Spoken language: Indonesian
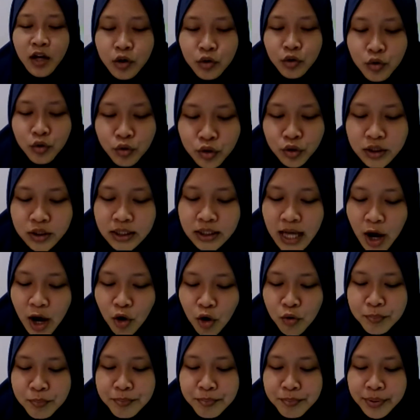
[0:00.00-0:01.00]
Gugut
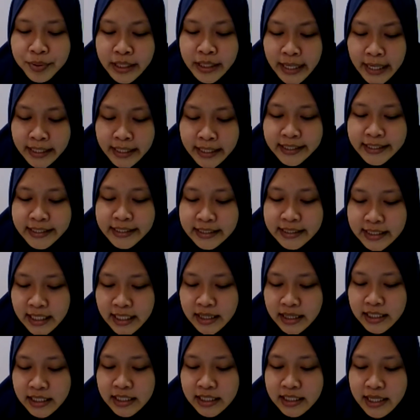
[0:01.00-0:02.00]
tahu benar
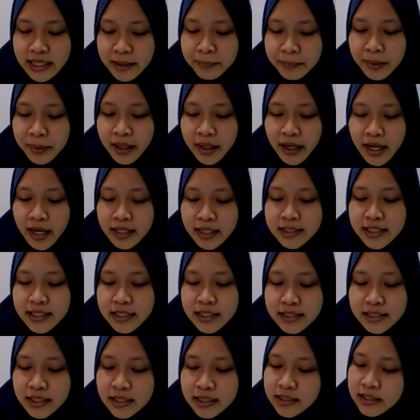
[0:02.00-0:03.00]
Ida tidak pernah
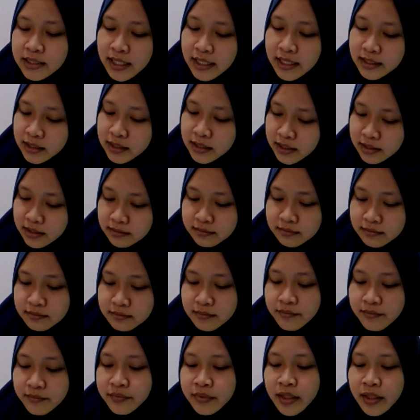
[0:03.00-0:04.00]
jajan di kantin.
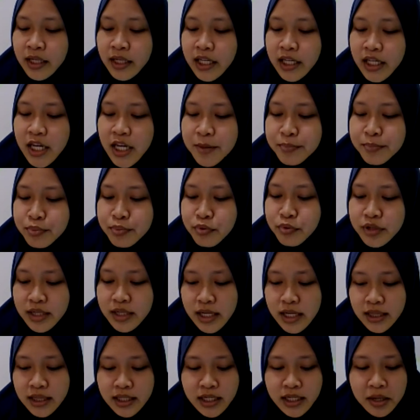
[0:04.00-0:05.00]

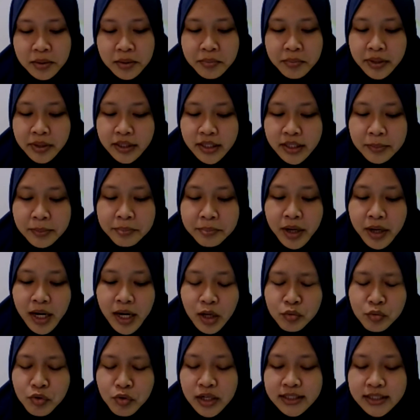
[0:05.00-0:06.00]
Ibunya tidak memberinya
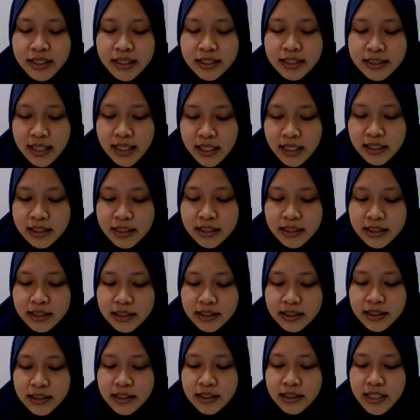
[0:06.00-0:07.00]
bekal uang jajan.
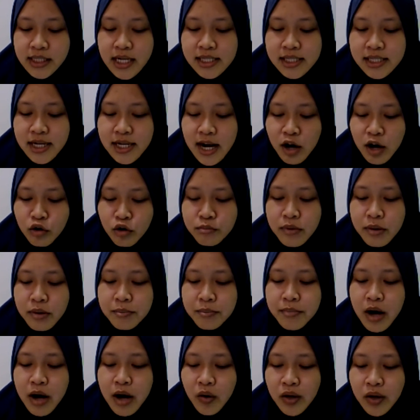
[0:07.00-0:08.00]
Ia selalu
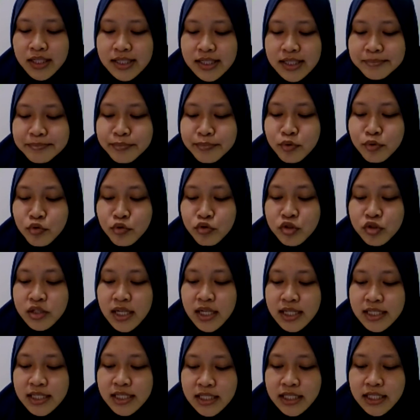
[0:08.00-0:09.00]
membawa sebungkus
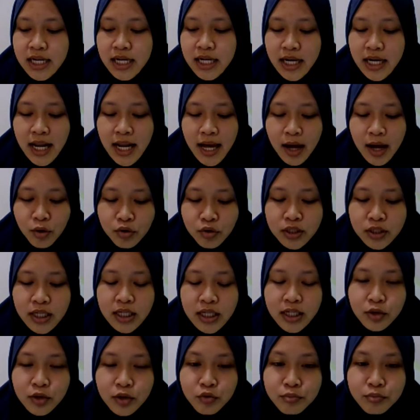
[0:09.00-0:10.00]
nasi dan lauk
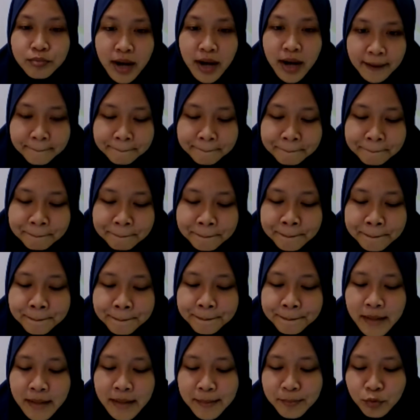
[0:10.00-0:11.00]
dari rumah.
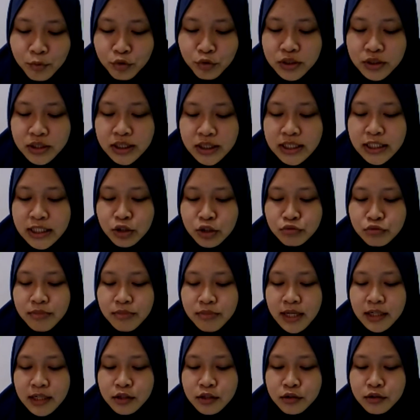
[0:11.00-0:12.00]
Namun di
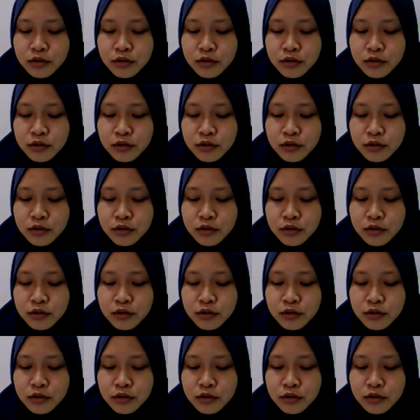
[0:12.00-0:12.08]
rumah